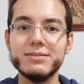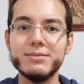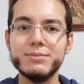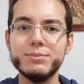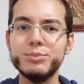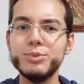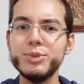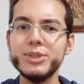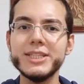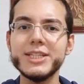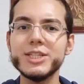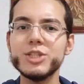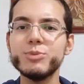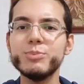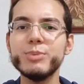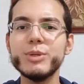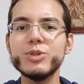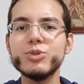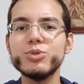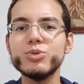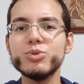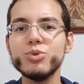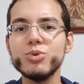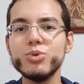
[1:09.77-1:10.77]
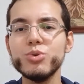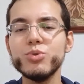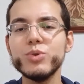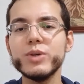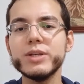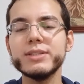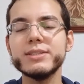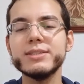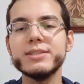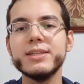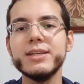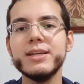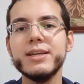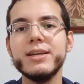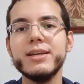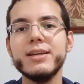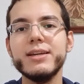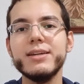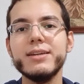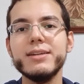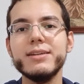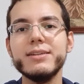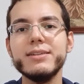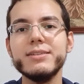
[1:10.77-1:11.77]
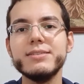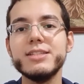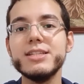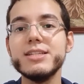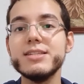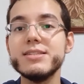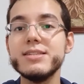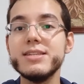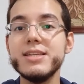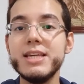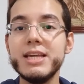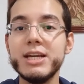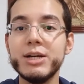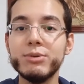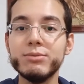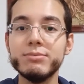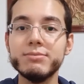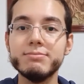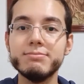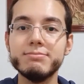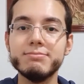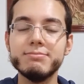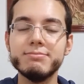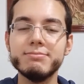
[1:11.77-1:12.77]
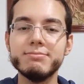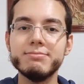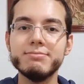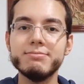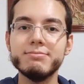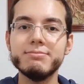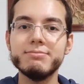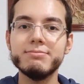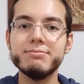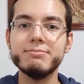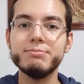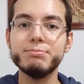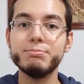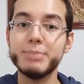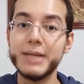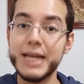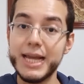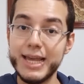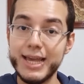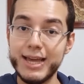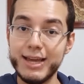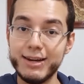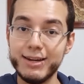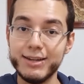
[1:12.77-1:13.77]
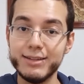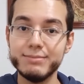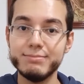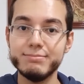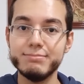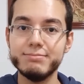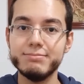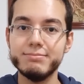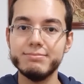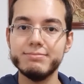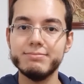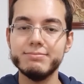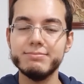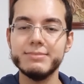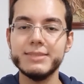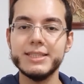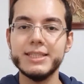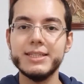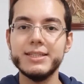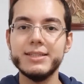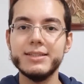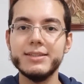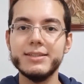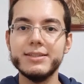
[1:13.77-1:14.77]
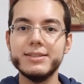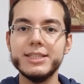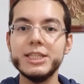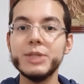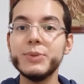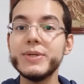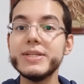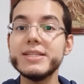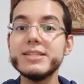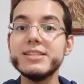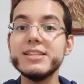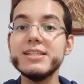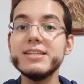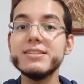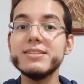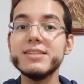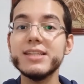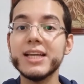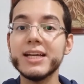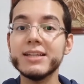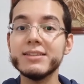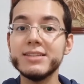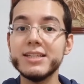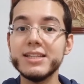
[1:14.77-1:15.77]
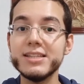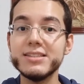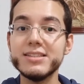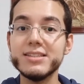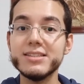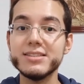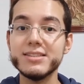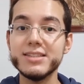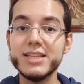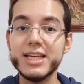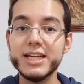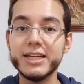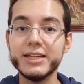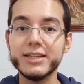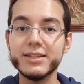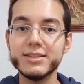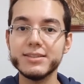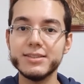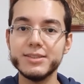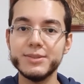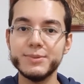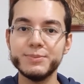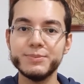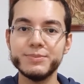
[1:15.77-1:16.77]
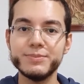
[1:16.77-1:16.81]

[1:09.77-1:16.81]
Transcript: muitas pessoas diziam para ela: Não existem atrizes negras.